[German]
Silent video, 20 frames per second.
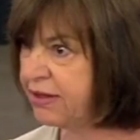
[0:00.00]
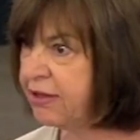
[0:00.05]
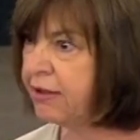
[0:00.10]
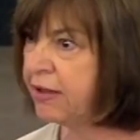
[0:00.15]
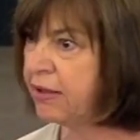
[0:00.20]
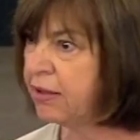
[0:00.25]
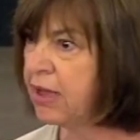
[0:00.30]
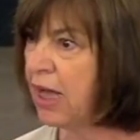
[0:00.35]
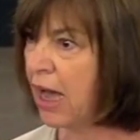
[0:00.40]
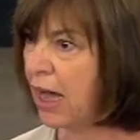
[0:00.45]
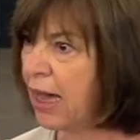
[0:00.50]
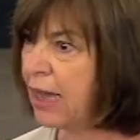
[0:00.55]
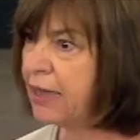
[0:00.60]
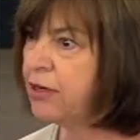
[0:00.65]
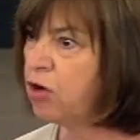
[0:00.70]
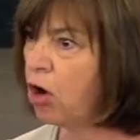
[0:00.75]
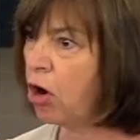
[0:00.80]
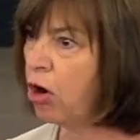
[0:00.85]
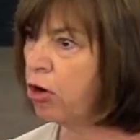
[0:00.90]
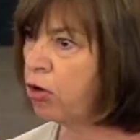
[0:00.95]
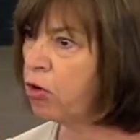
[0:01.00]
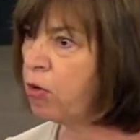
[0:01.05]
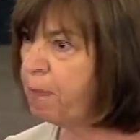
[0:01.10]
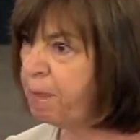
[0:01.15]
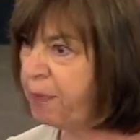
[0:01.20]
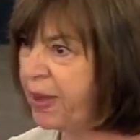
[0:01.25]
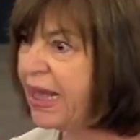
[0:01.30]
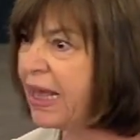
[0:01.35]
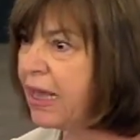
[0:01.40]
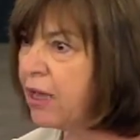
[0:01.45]
die eine
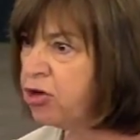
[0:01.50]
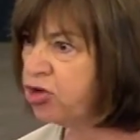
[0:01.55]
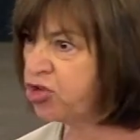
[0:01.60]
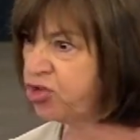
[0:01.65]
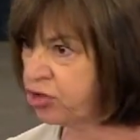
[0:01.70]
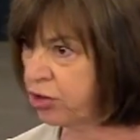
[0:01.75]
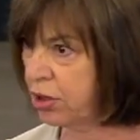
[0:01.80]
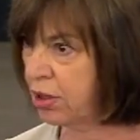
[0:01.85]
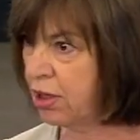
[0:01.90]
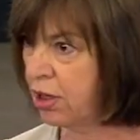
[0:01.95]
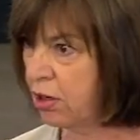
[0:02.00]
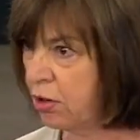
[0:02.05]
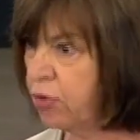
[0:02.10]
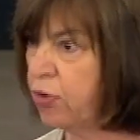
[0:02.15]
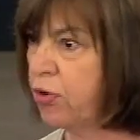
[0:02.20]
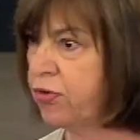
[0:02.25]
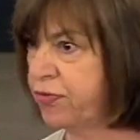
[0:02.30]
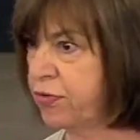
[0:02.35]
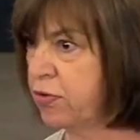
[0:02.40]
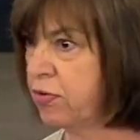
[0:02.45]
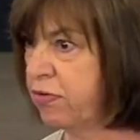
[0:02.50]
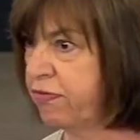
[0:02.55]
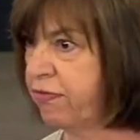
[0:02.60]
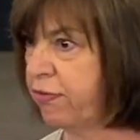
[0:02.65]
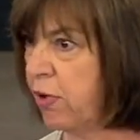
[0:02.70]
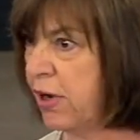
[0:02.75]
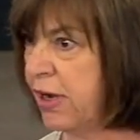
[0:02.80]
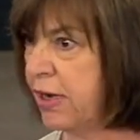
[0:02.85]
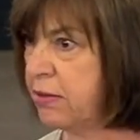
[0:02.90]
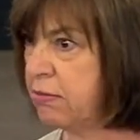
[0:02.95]
europäische Lösung
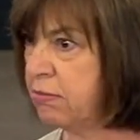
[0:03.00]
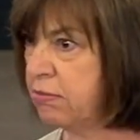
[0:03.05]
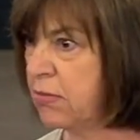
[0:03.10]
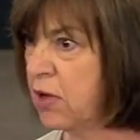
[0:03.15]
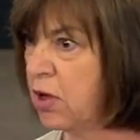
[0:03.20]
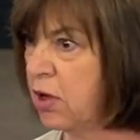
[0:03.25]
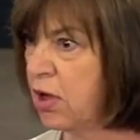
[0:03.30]
wollen.